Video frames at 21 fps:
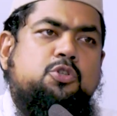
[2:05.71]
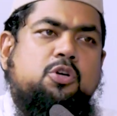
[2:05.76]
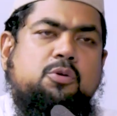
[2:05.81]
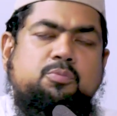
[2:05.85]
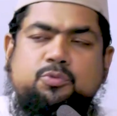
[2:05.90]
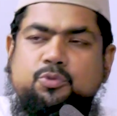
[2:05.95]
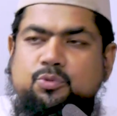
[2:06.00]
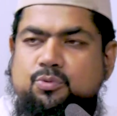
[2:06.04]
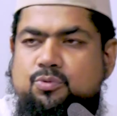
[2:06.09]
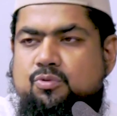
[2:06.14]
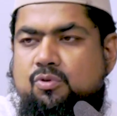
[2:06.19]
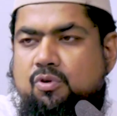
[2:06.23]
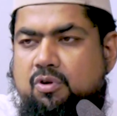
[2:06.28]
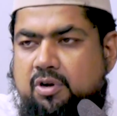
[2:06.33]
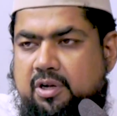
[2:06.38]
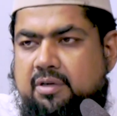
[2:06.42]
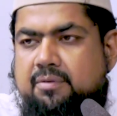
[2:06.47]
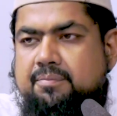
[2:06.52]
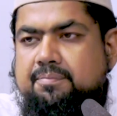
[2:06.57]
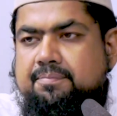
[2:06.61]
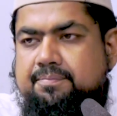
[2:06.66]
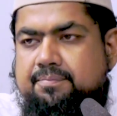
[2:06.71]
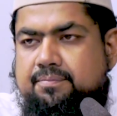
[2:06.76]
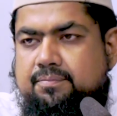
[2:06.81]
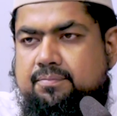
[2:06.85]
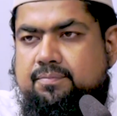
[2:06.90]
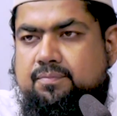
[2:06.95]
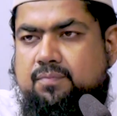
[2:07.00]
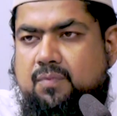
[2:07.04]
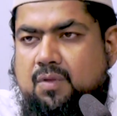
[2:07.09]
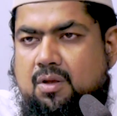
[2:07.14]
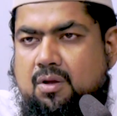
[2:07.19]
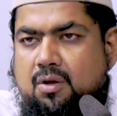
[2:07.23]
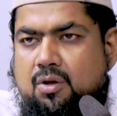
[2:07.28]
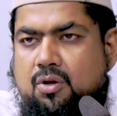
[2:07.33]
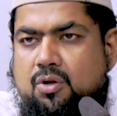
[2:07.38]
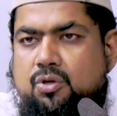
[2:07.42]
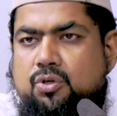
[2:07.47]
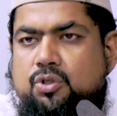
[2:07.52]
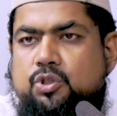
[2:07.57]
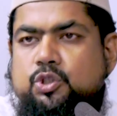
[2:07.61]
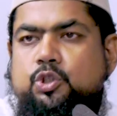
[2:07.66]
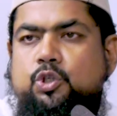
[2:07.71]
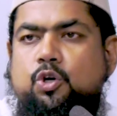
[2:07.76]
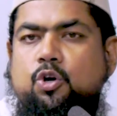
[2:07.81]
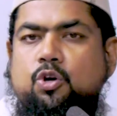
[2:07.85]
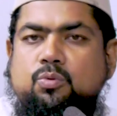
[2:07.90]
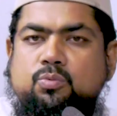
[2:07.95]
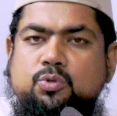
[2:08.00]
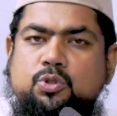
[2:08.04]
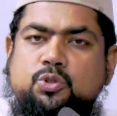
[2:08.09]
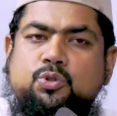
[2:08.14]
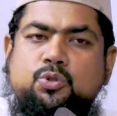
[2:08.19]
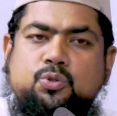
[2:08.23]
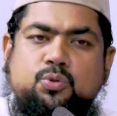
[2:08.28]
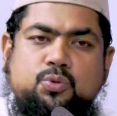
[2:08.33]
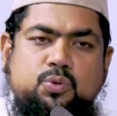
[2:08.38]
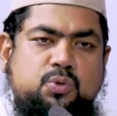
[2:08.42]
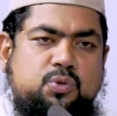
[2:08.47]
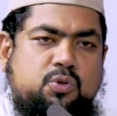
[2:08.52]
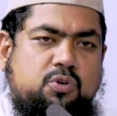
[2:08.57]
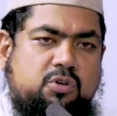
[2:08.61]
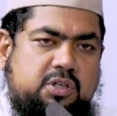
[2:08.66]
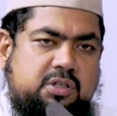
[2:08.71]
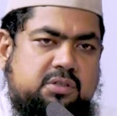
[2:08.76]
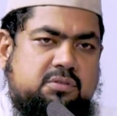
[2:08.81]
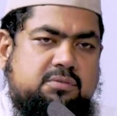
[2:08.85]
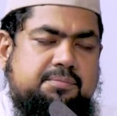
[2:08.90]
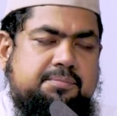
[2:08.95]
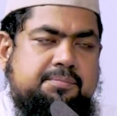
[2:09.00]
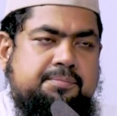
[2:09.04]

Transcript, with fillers: সবটুকু করেন সর্বোচ্চটুকু করেন